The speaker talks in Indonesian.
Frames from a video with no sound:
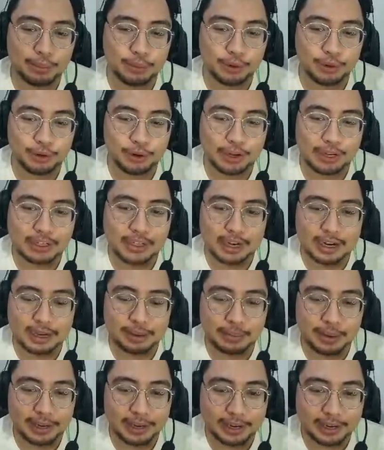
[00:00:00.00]
kalau nggak salah
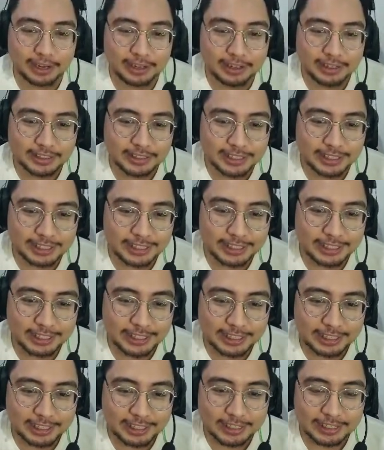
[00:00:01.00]
kemarin.
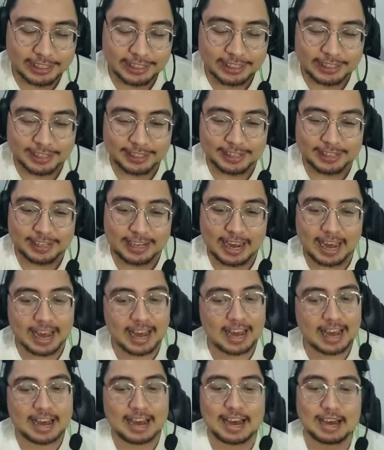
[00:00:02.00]
Jadi
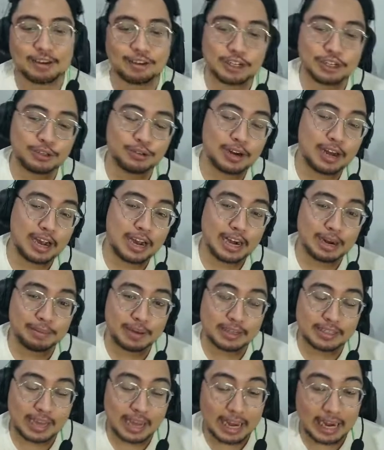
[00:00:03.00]
Ya, harusnya sudah gak ada
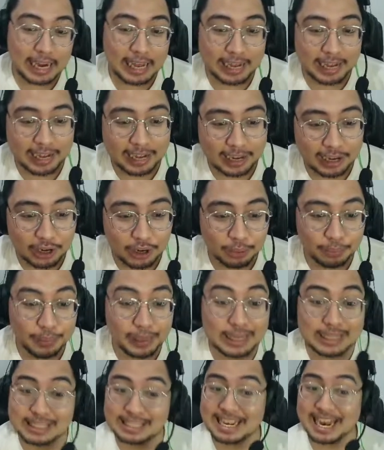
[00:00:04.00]
masalah ya kalau
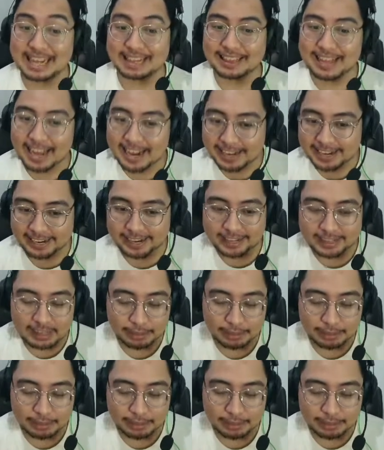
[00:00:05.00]
beli senjata nih.